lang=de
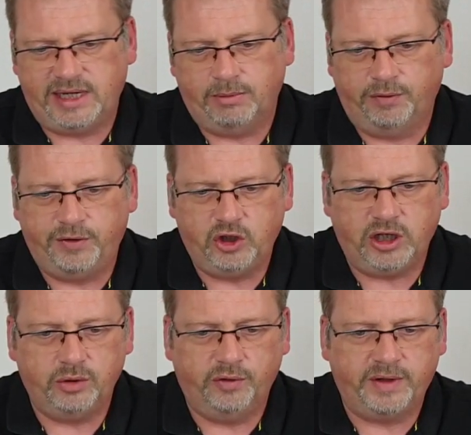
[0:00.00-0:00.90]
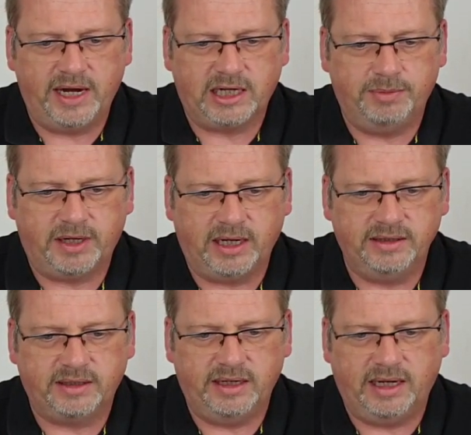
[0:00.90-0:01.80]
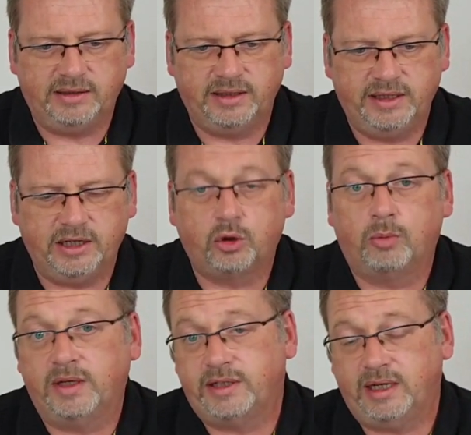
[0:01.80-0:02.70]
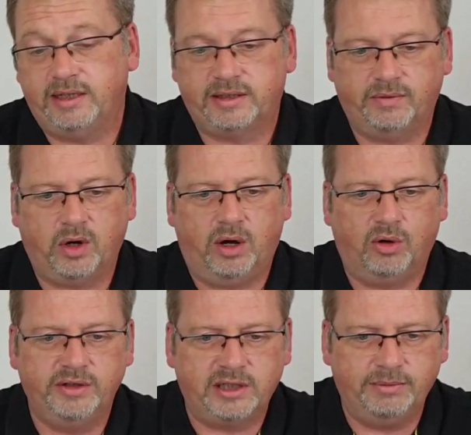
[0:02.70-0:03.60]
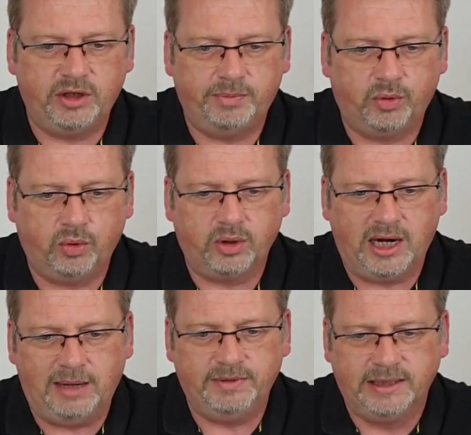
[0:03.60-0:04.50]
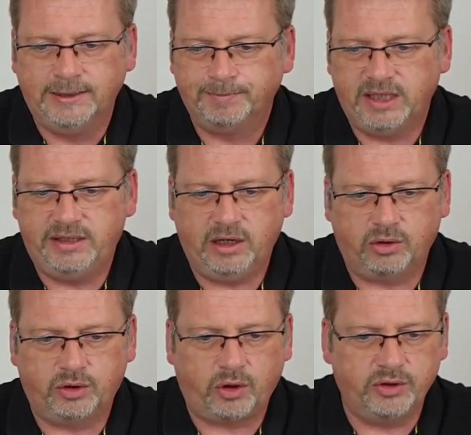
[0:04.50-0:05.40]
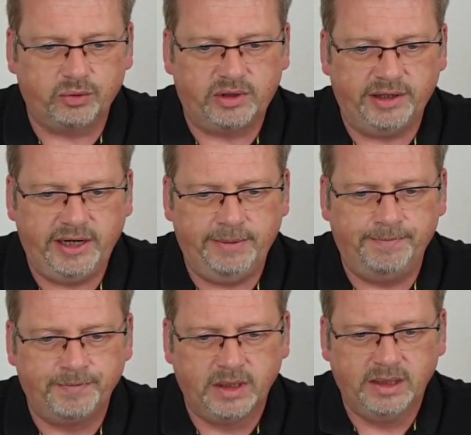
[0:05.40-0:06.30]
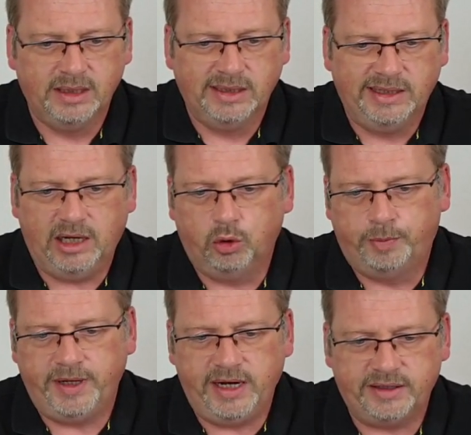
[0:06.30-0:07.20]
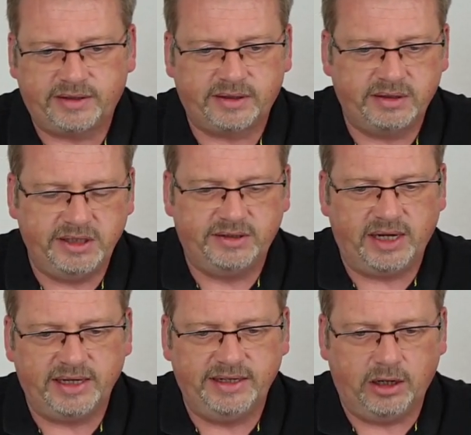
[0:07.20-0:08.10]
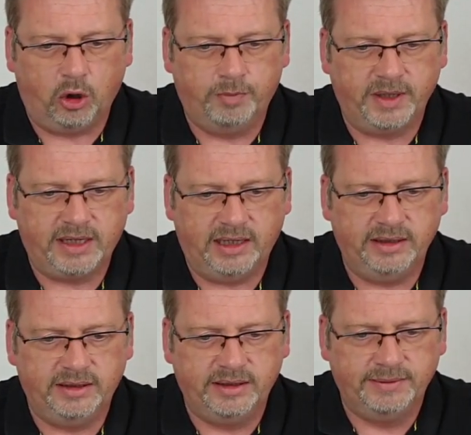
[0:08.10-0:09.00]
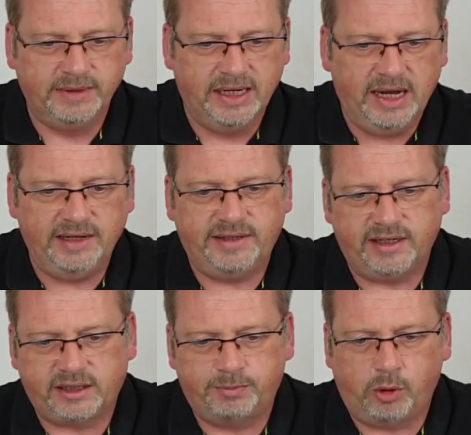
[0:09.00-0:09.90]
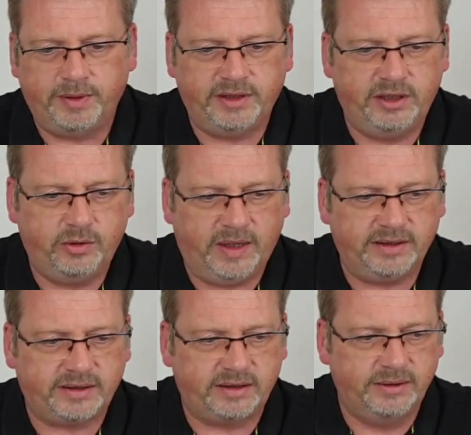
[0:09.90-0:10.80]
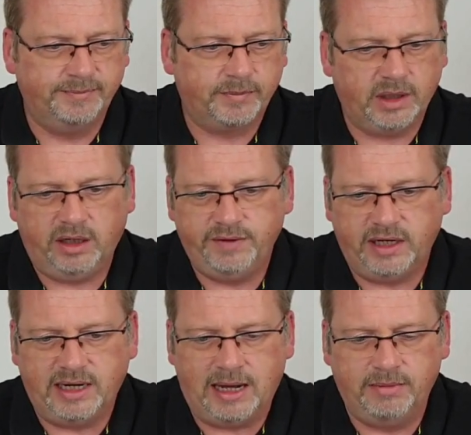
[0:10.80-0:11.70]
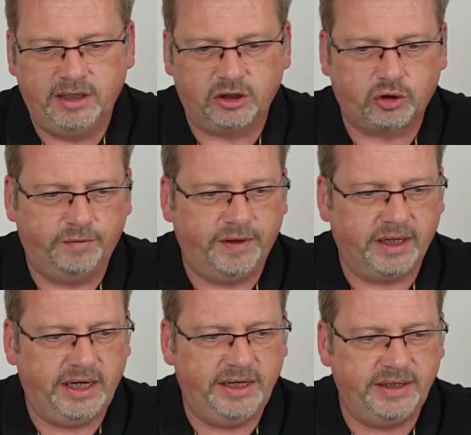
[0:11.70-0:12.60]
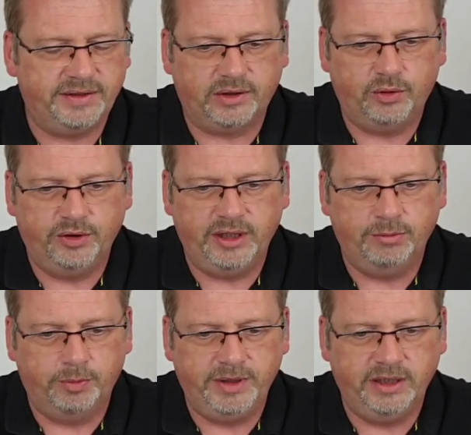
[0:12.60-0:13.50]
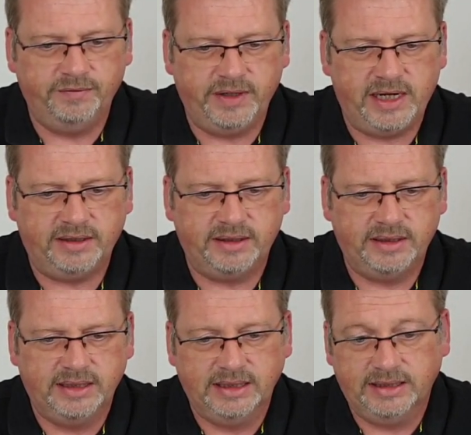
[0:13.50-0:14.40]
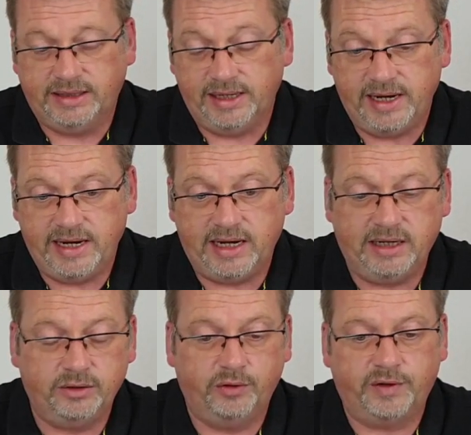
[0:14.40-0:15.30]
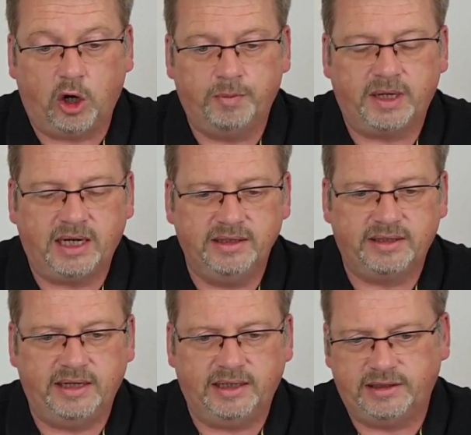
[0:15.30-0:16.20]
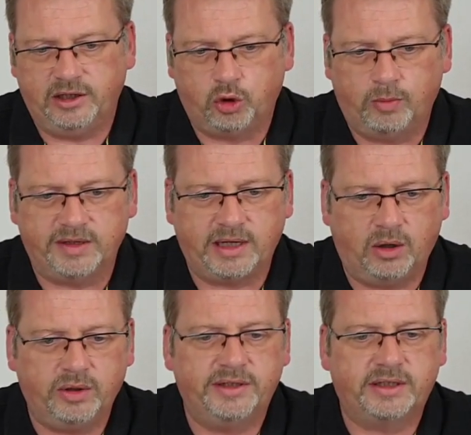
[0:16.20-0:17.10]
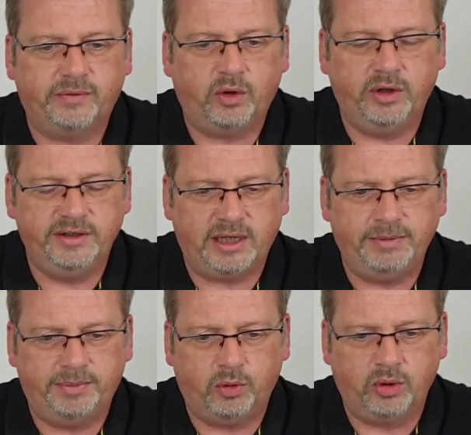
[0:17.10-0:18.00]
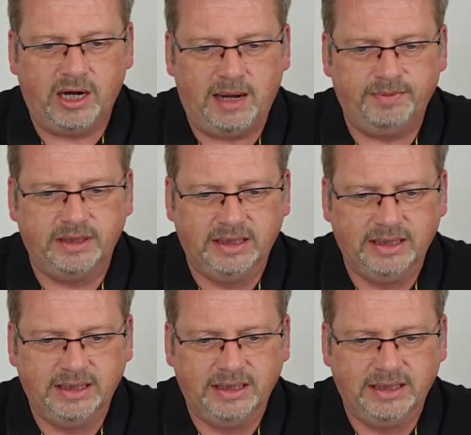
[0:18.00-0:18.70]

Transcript: Thermo Fischer dürfte eigentlich bekannt sein, hatte der Thomas ja letzte Woche auch in seinem Depot gehabt. Ist ja auch ein tolles Unternehmen. Ja, UPS ist eigentlich auch bekannt. Essex Property Trust, ja, wie der Name das schon verrät, ist natürlich ein Immobilienwert. Denneher dürfte auch bekannt sein, hatte der Thomas auch letzte Woche in seinem Depot gehabt.